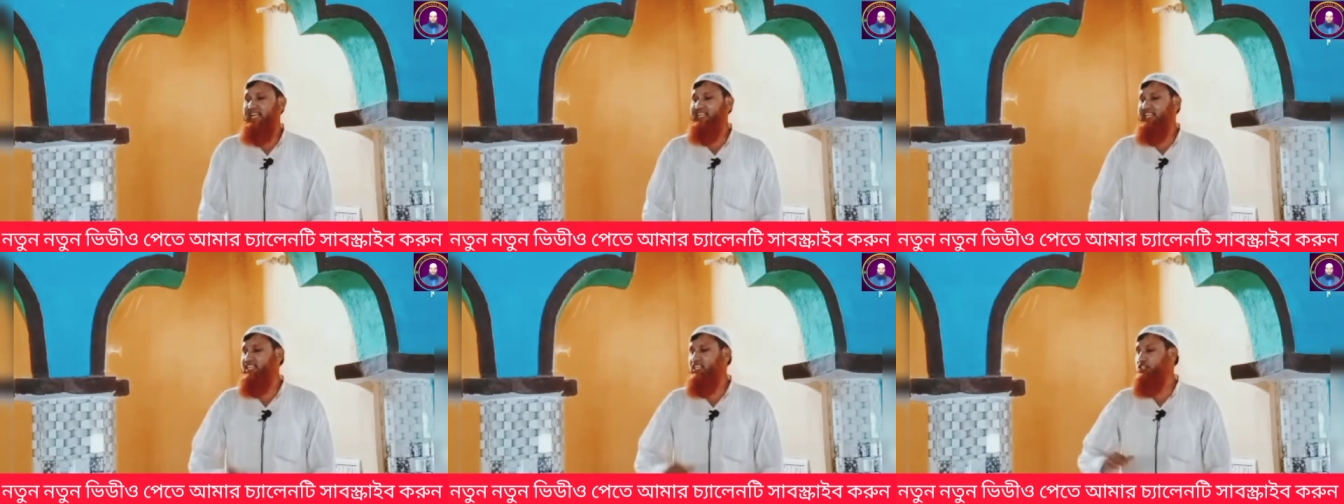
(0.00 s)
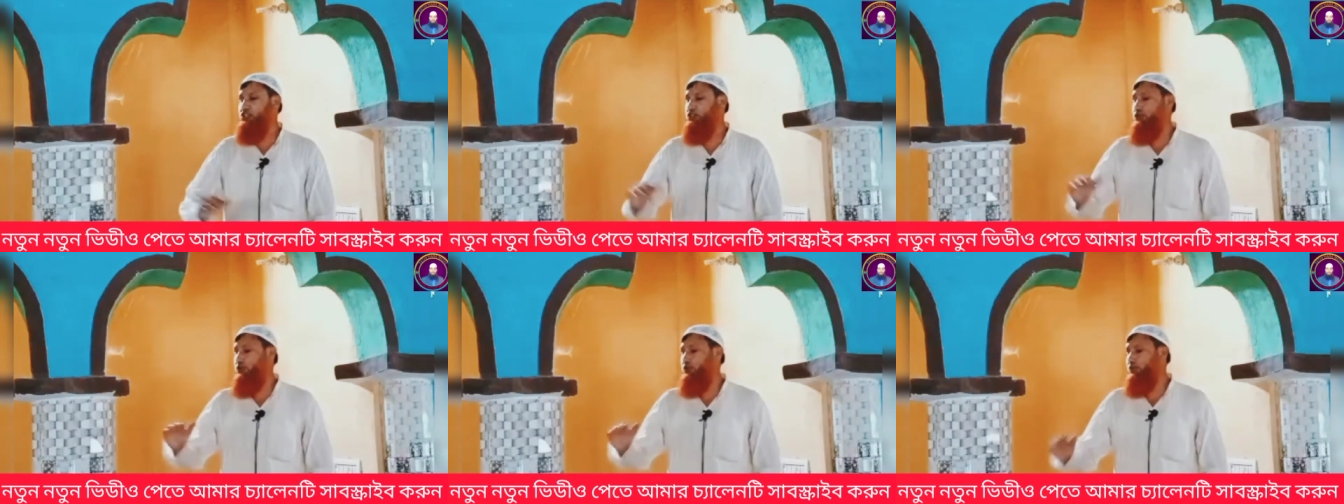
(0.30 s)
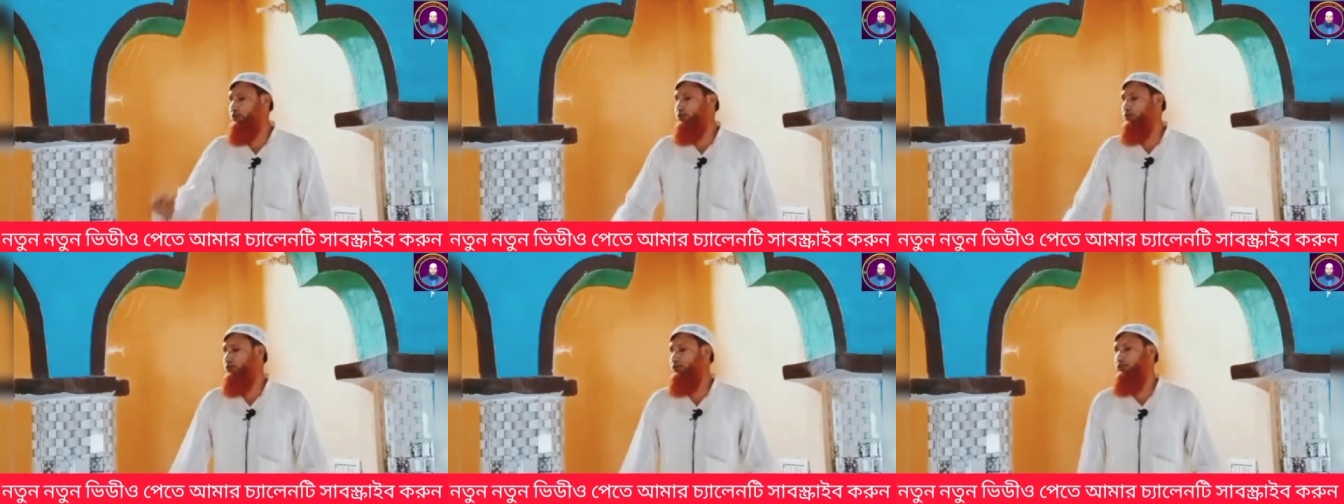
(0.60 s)
একটা হচ্ছে
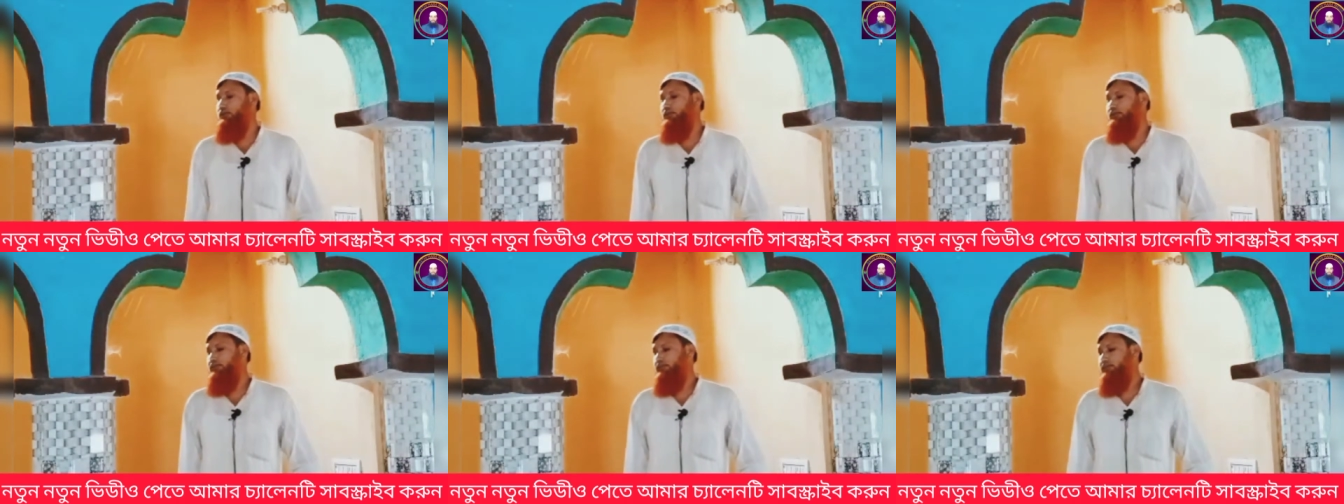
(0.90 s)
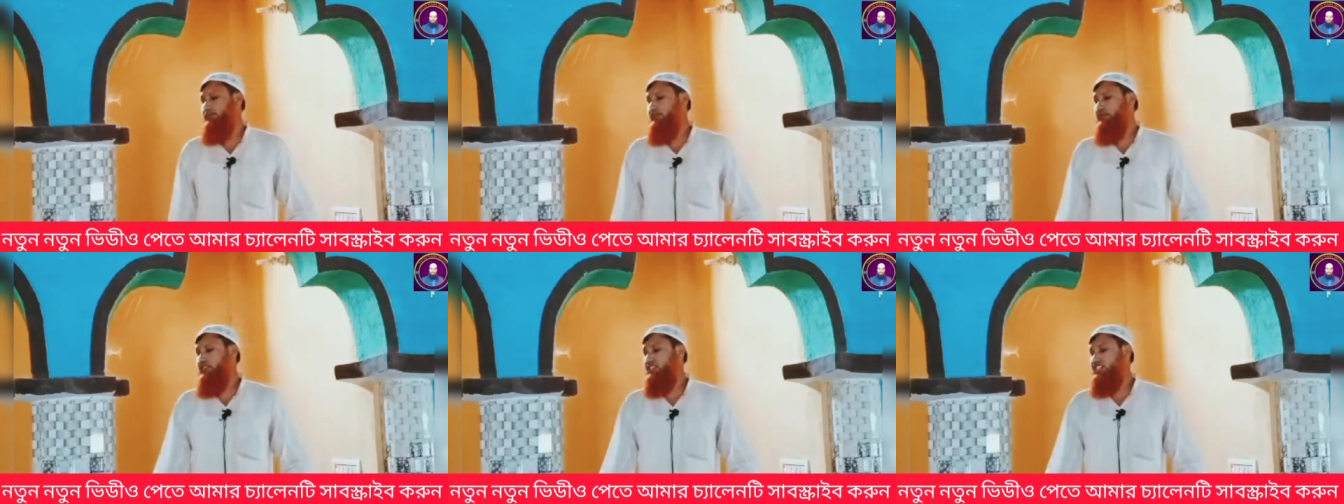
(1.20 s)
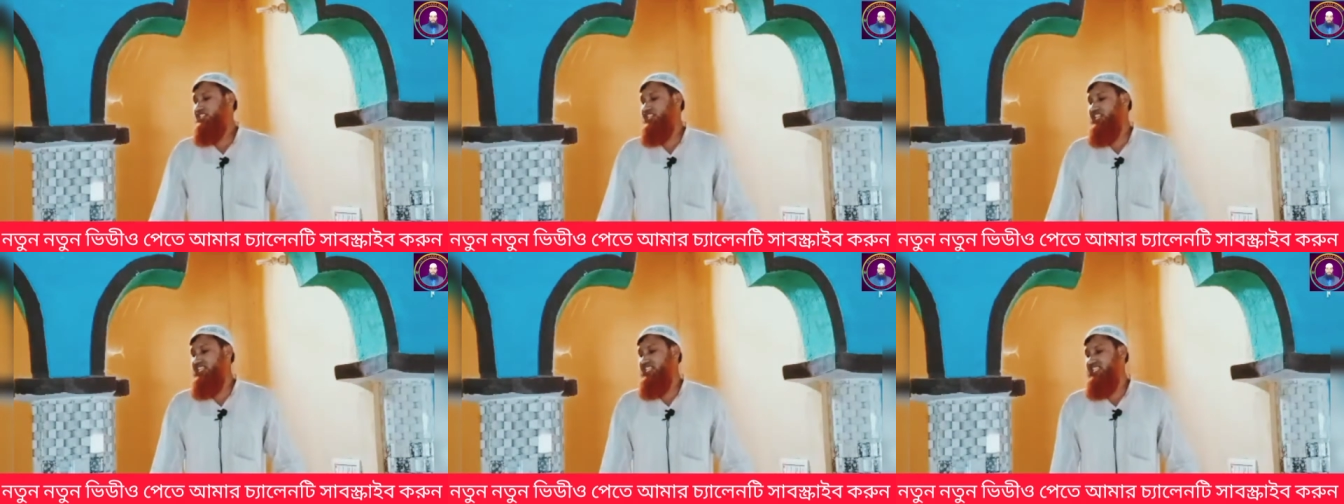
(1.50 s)
সজুদ
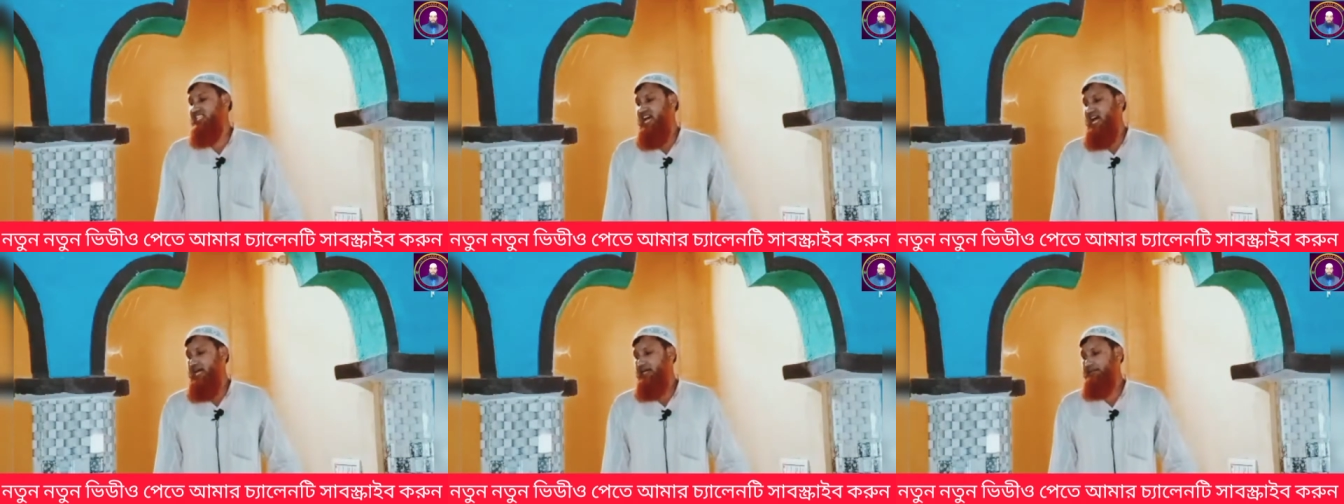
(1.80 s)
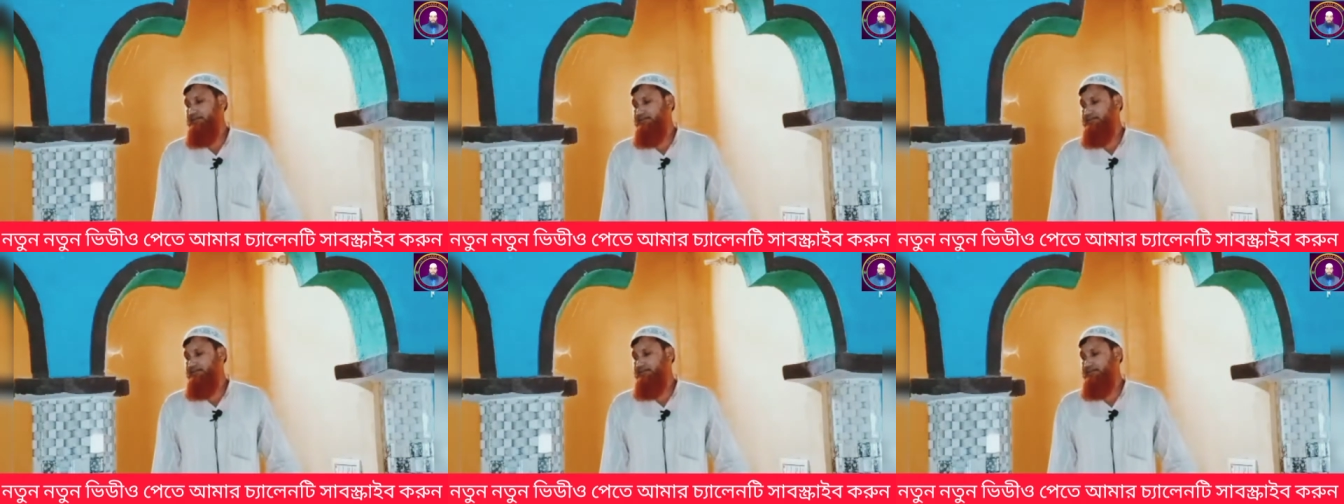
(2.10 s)
সিজদা